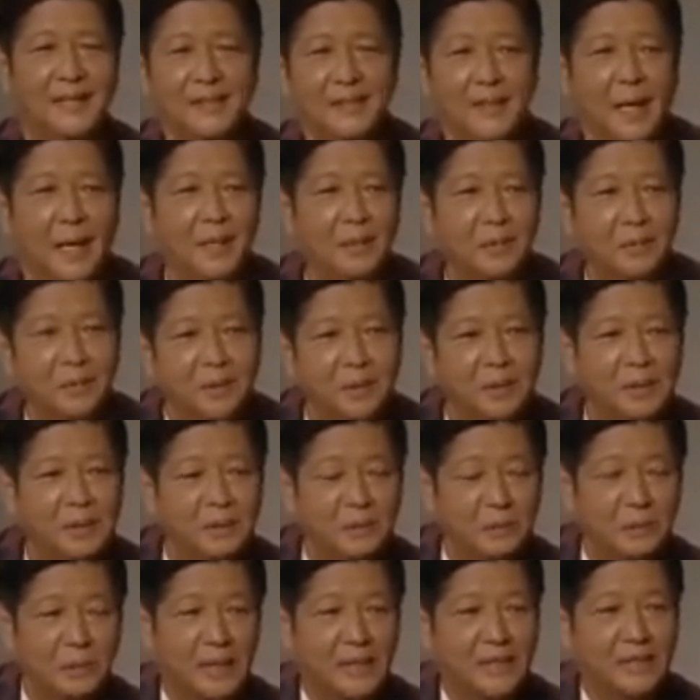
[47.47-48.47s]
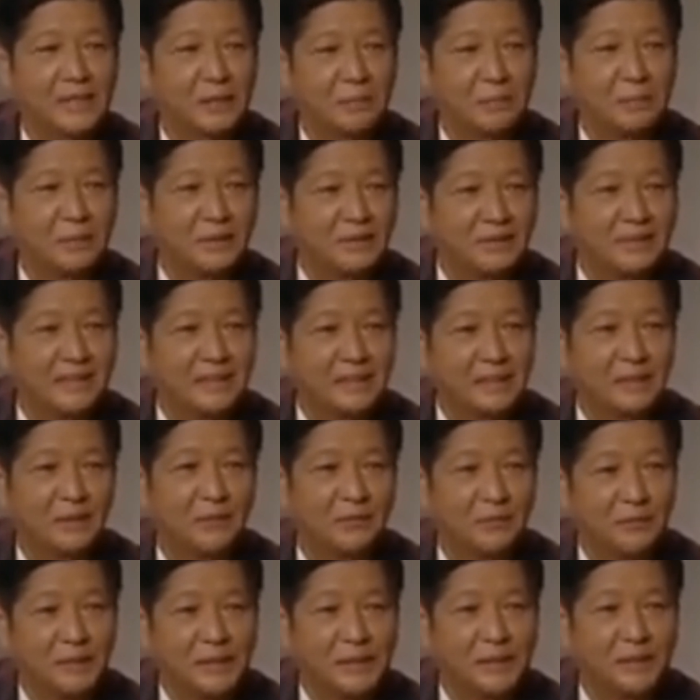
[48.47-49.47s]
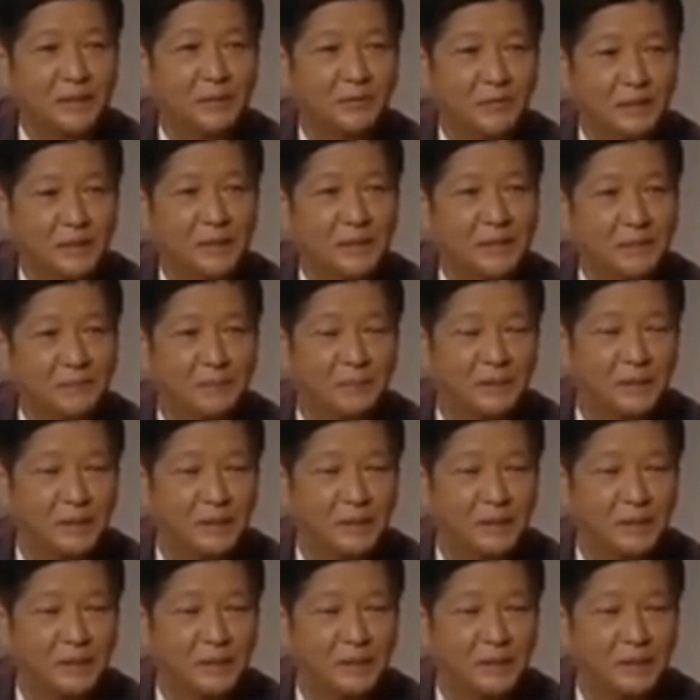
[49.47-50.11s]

I, are you going to ask me this of each of the